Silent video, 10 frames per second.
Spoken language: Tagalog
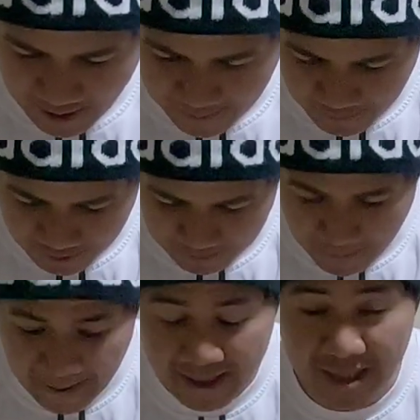Tapos,
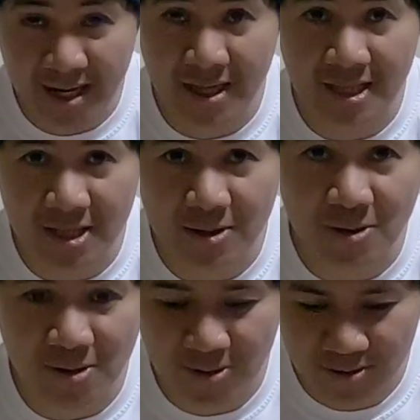papalitan natin
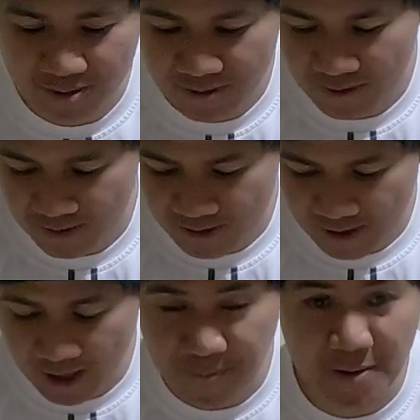to kay